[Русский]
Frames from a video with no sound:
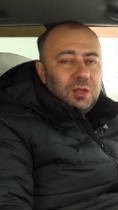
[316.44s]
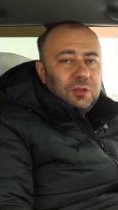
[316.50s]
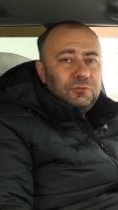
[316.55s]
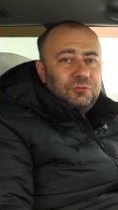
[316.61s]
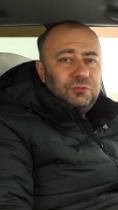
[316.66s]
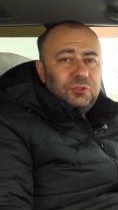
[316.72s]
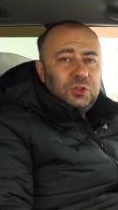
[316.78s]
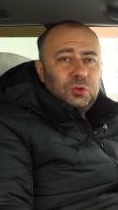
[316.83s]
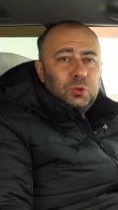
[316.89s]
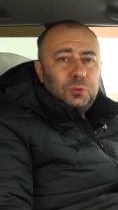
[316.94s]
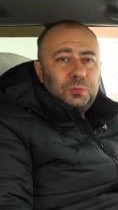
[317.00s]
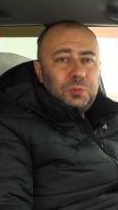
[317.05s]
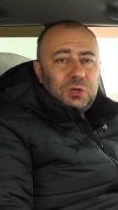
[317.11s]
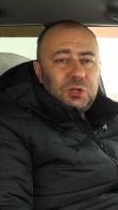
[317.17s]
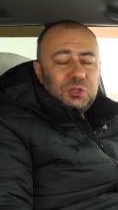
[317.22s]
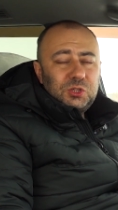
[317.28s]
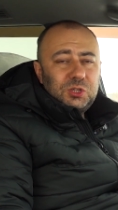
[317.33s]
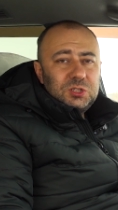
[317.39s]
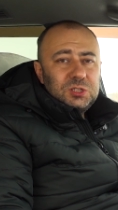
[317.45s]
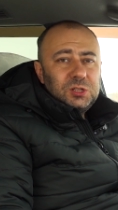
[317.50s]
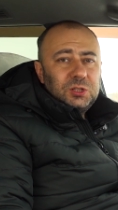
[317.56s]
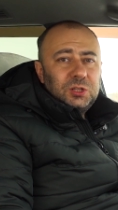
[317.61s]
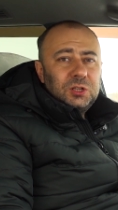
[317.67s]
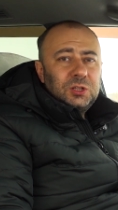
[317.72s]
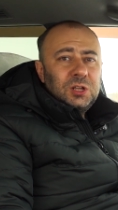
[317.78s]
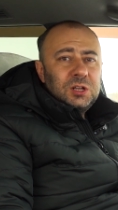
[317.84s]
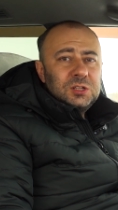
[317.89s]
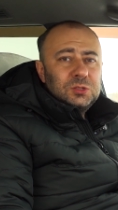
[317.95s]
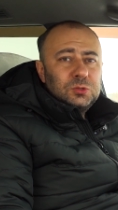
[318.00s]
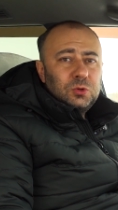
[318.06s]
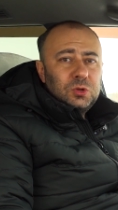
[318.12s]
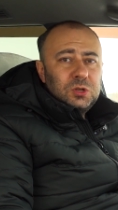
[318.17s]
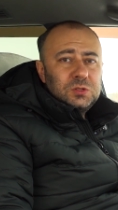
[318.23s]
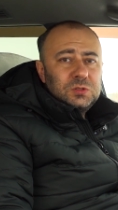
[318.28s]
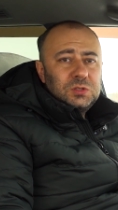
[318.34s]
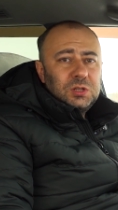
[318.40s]
Ввиду перечисленных
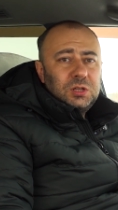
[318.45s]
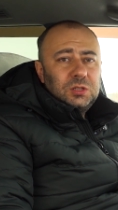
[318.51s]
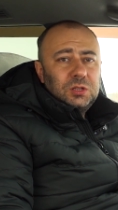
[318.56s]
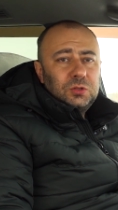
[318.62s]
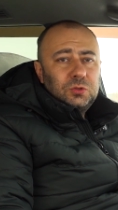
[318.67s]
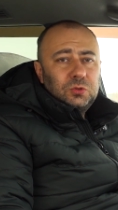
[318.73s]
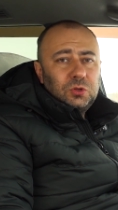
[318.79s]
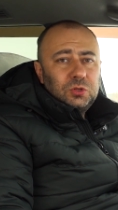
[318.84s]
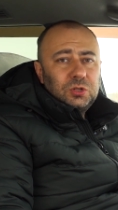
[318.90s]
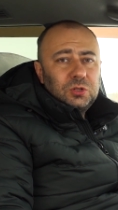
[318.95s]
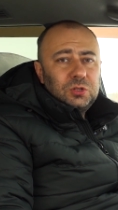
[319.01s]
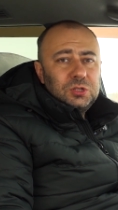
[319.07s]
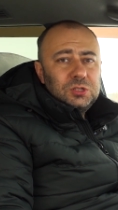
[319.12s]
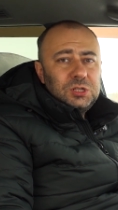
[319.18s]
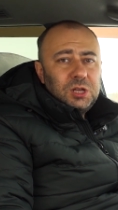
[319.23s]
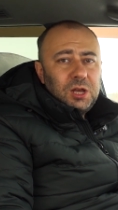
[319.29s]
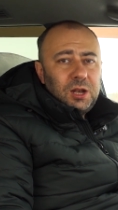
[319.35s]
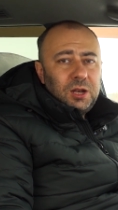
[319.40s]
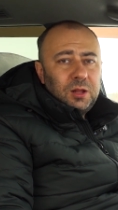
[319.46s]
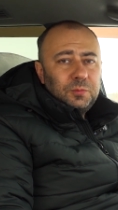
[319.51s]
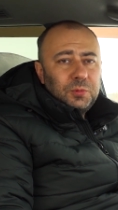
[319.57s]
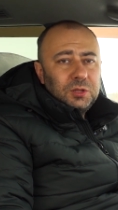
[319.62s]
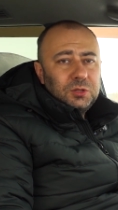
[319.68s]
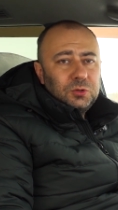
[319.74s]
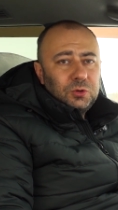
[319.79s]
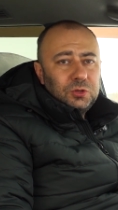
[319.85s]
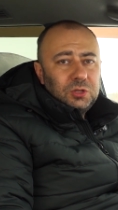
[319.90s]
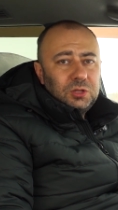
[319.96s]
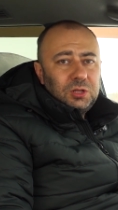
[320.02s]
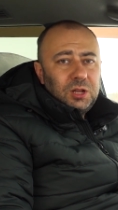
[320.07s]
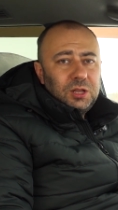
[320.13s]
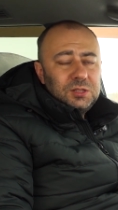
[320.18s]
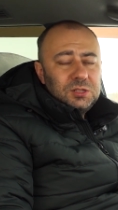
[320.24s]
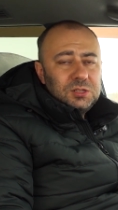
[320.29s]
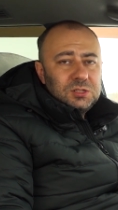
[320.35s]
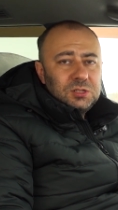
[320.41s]
достоинств, этот Total идеально подходит
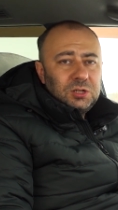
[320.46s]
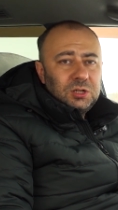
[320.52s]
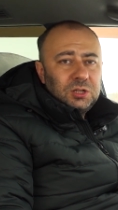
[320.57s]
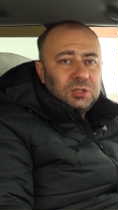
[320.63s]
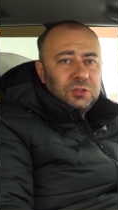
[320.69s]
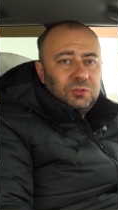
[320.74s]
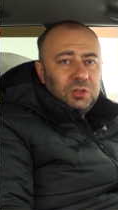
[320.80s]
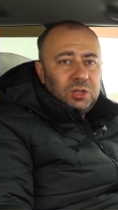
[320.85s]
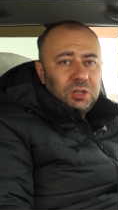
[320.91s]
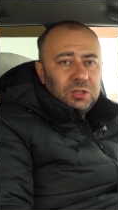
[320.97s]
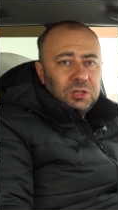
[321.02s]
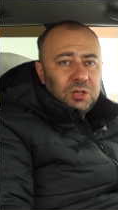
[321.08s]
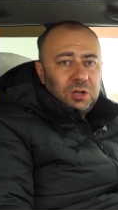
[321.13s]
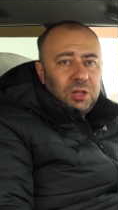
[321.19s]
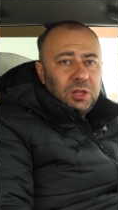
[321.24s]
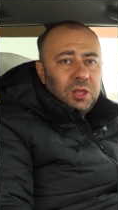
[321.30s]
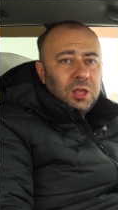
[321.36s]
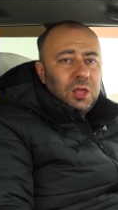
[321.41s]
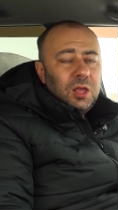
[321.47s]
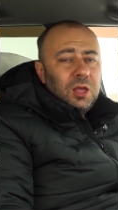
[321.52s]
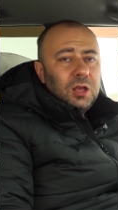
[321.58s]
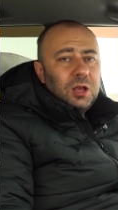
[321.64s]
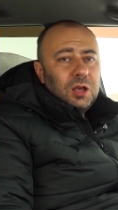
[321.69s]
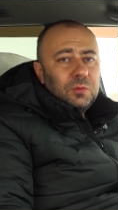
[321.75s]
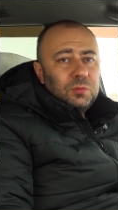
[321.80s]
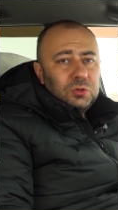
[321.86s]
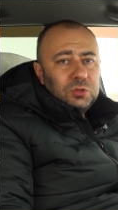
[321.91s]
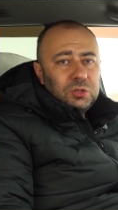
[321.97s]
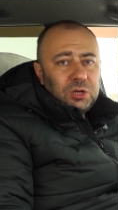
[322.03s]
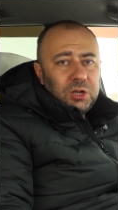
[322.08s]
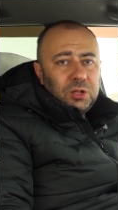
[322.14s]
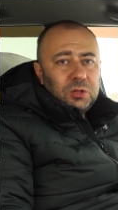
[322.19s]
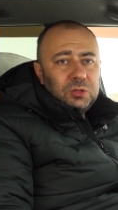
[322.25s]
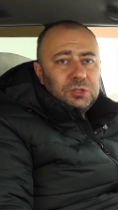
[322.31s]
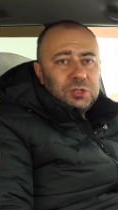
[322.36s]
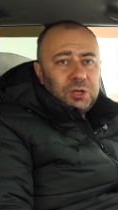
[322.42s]
для дизельных двигателей Common
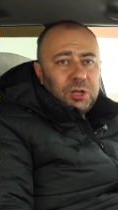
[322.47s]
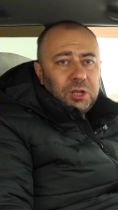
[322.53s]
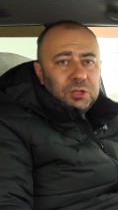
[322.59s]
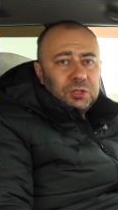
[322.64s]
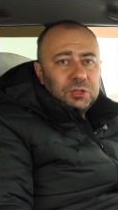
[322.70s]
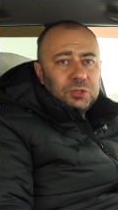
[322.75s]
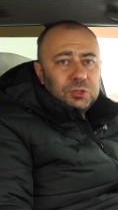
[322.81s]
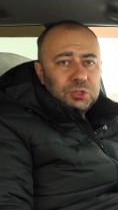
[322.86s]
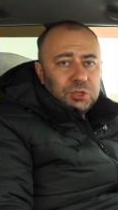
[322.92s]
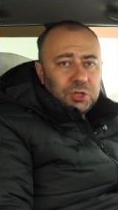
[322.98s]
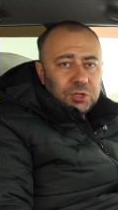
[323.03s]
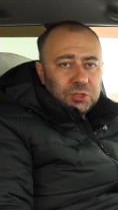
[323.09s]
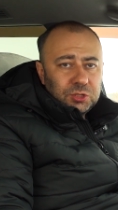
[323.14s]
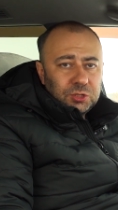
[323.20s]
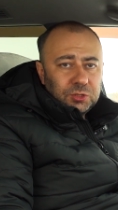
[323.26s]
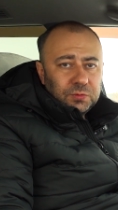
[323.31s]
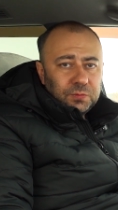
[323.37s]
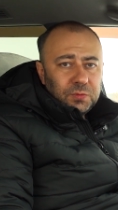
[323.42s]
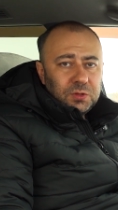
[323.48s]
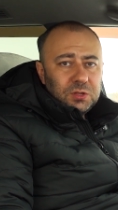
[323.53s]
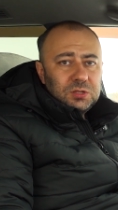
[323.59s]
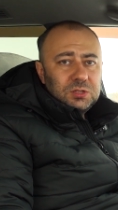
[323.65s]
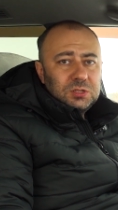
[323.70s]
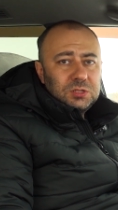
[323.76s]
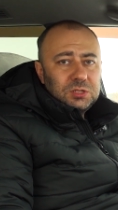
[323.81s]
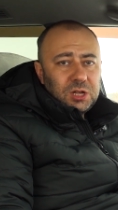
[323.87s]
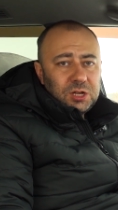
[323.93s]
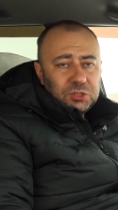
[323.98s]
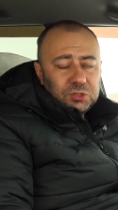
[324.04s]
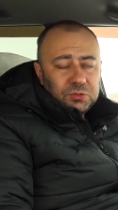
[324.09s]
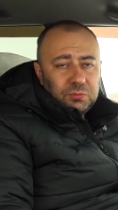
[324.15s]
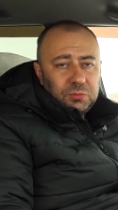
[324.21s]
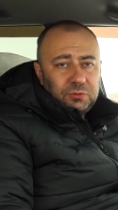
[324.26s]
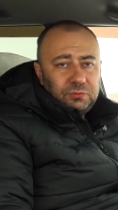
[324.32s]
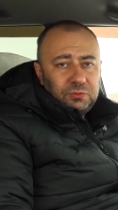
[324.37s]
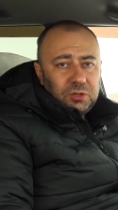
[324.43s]
Rail Direct Injection с
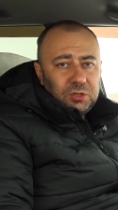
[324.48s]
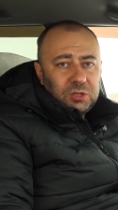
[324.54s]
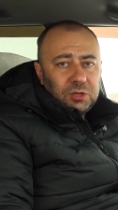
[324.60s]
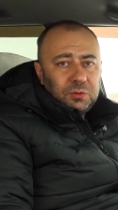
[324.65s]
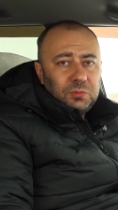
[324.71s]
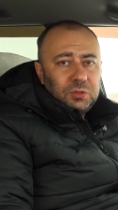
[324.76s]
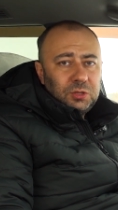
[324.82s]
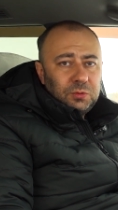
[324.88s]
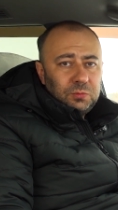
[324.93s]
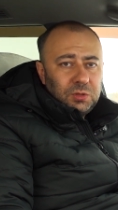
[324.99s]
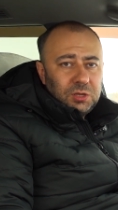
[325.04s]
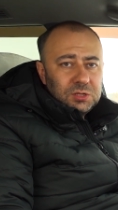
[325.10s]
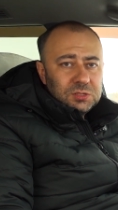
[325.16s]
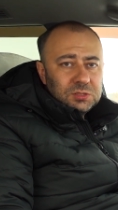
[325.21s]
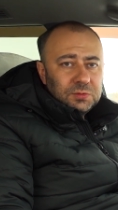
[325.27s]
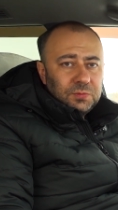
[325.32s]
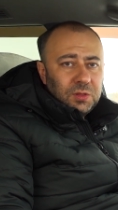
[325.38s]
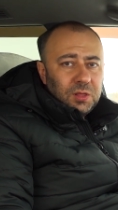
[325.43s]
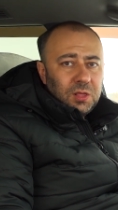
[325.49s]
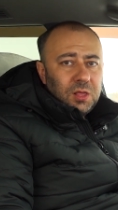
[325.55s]
сажевыми фильтрами и без.